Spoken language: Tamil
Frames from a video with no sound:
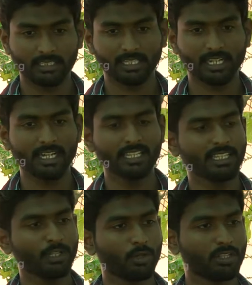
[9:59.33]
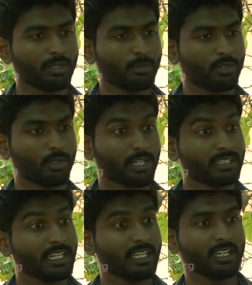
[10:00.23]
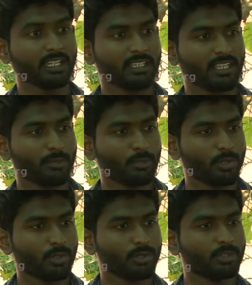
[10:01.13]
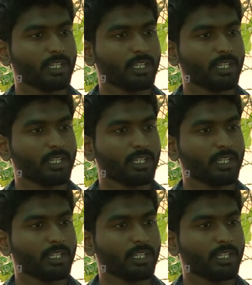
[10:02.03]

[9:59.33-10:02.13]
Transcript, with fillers: தக்காளிக்கு இந்த உரம் தான் பண்ணணும் கத்திரிக்காய்க்கு இது தான் போடணும்